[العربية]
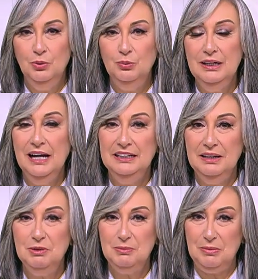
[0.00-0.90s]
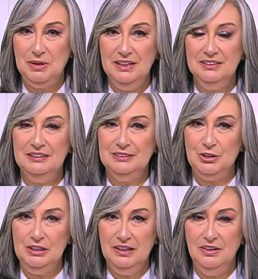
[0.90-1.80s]
وهنعمل مع بعض
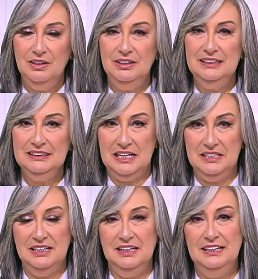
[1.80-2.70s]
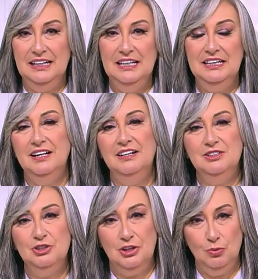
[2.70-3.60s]
الطريقه الثانيه اللي هي
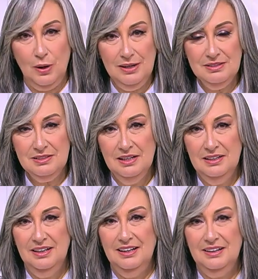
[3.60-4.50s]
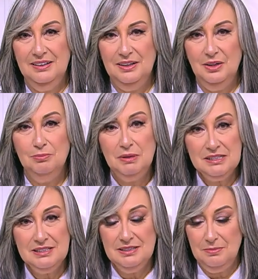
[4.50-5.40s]
جنواز آه
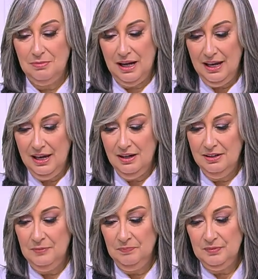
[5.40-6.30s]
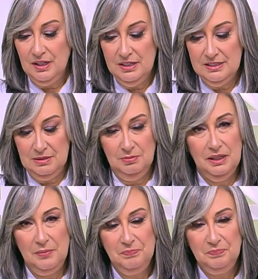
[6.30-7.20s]
بس معاها آه زبده
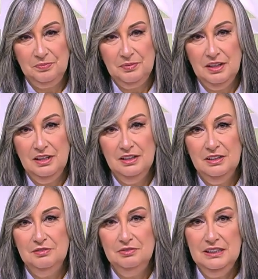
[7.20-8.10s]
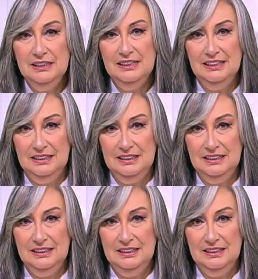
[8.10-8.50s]
في